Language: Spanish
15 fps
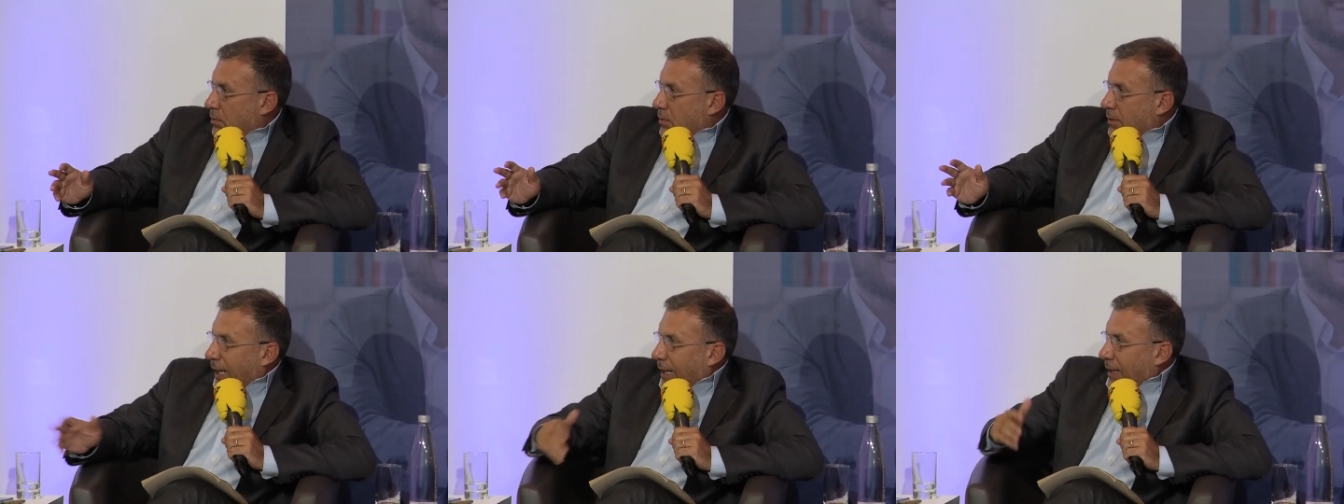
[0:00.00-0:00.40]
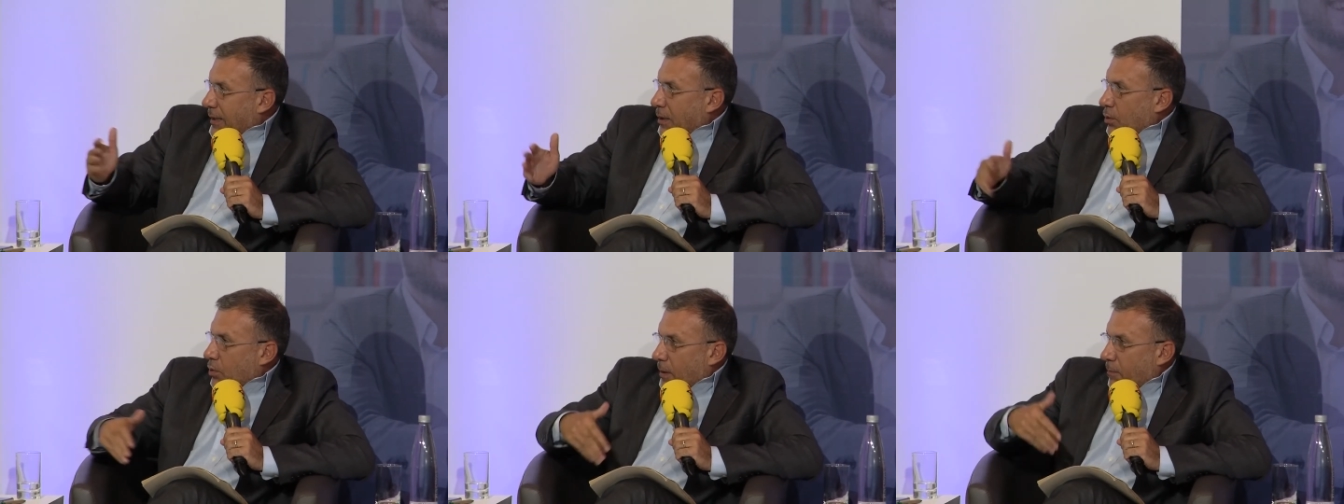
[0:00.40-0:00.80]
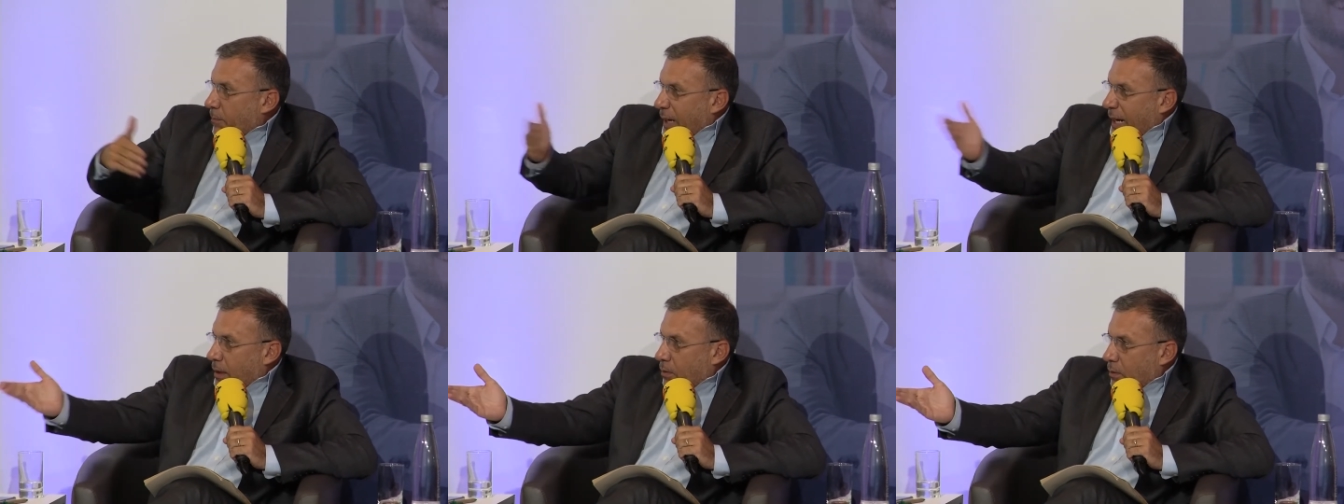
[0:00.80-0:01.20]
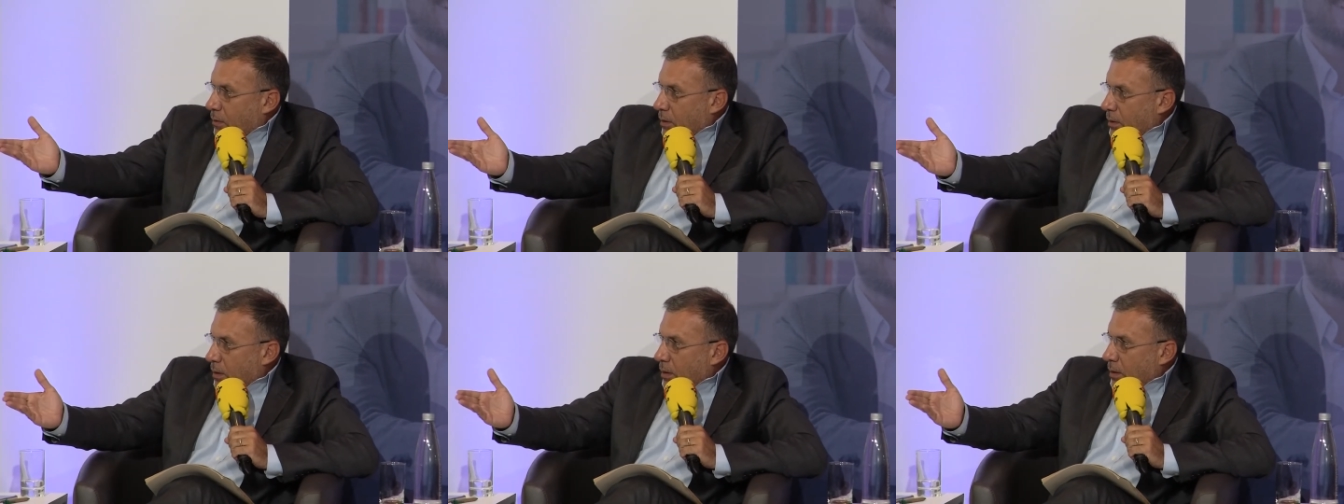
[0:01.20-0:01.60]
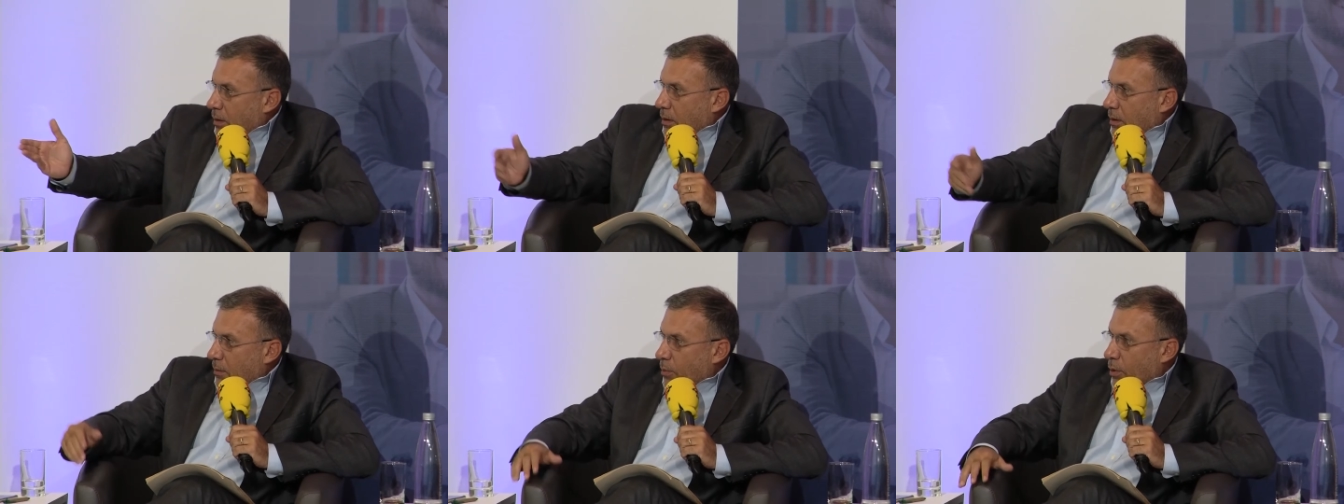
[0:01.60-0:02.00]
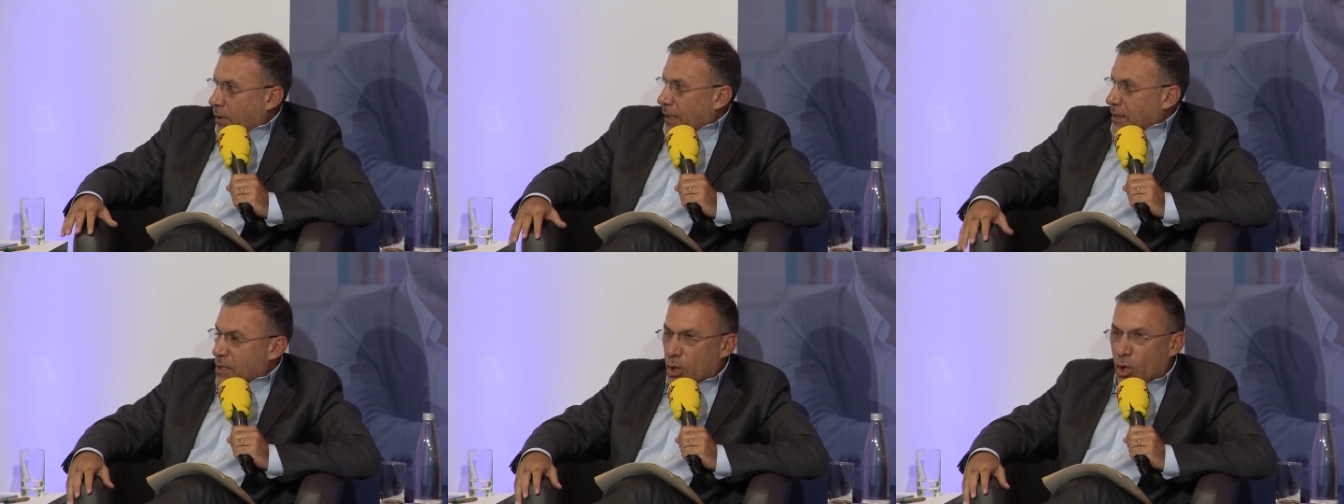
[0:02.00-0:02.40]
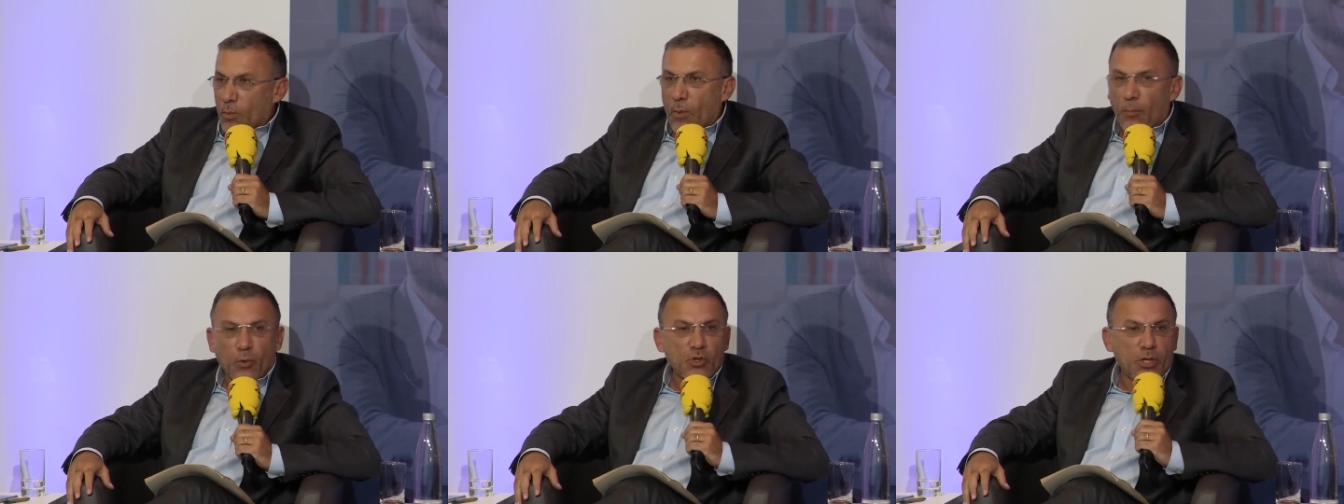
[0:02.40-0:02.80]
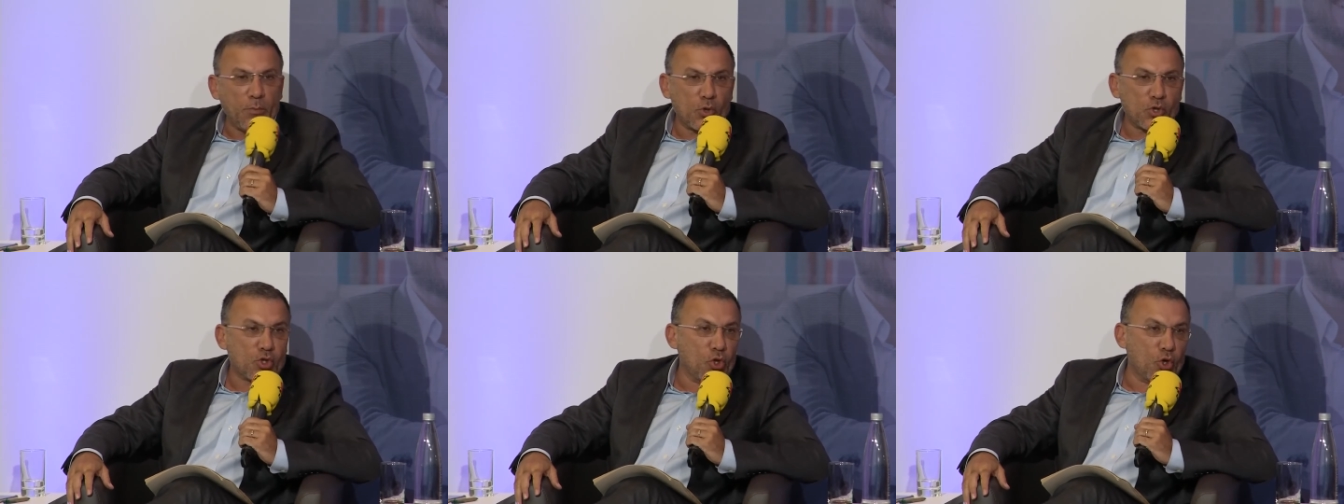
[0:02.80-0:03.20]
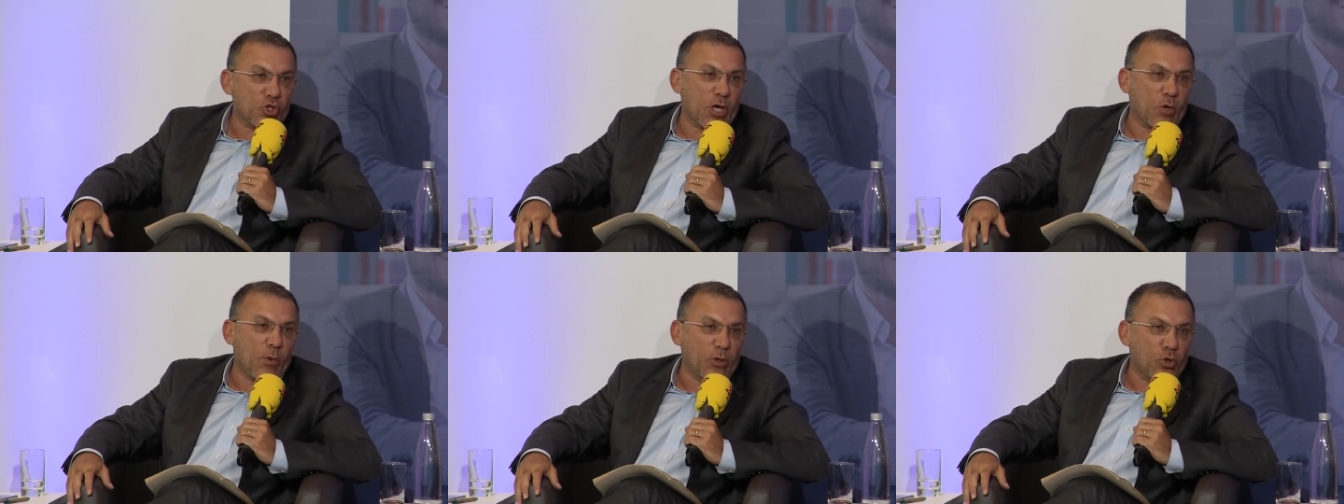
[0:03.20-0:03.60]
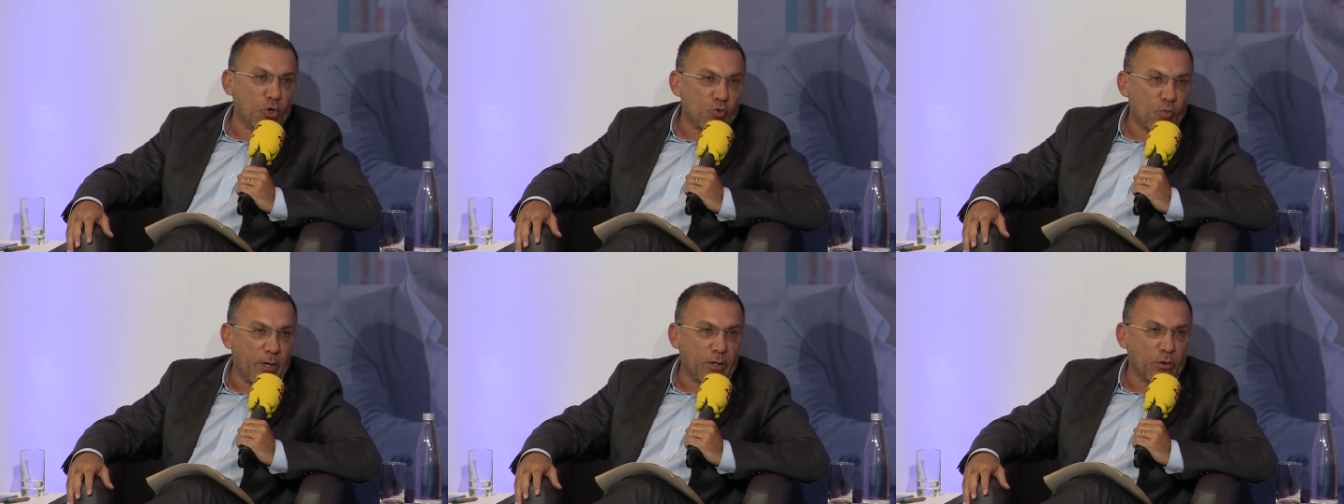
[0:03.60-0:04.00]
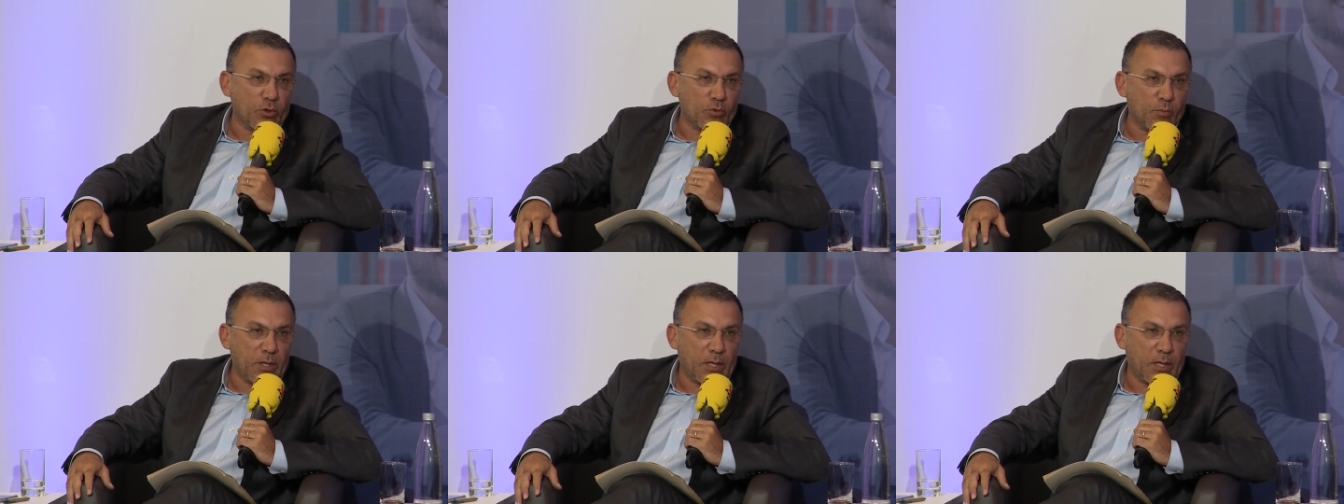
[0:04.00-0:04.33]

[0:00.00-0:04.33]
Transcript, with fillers: tarde o temprano. Porque así como pusimos no sé cuántos muertos,